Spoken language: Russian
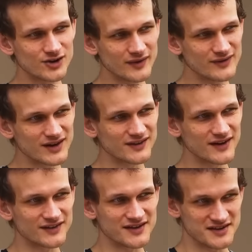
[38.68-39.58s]
И, если
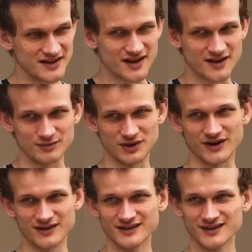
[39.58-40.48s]
честно, то
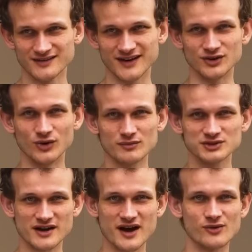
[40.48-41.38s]
чай. Обычно
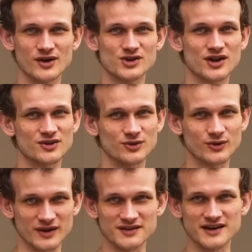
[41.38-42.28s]
я повсеместно
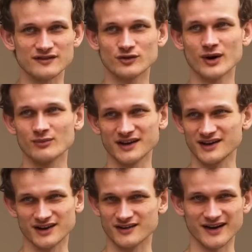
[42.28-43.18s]
хлестаю зеленый,
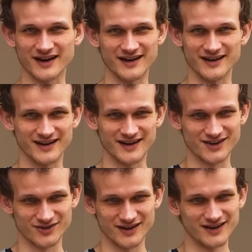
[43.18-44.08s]
но здесь я
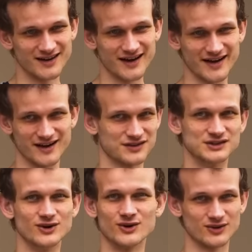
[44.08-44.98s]
основательно
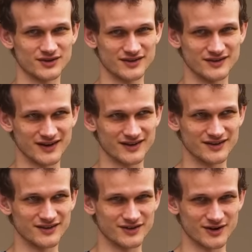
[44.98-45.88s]
прикладываюсь к местному
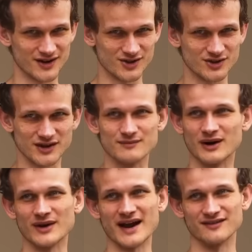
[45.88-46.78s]
турецкому. По
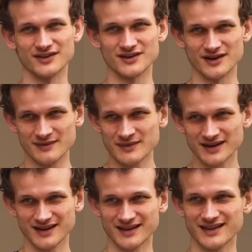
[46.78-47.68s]
крайней мере, через
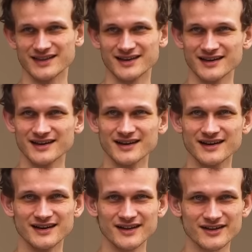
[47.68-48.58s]
раз. И,
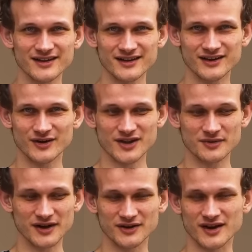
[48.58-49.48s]
должен вам
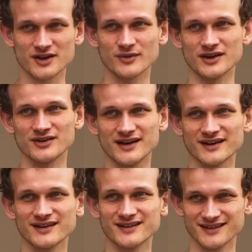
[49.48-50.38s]
сказать, он
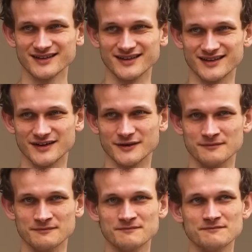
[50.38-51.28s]
неплох.
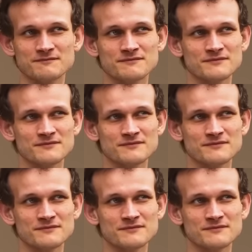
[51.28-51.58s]
Он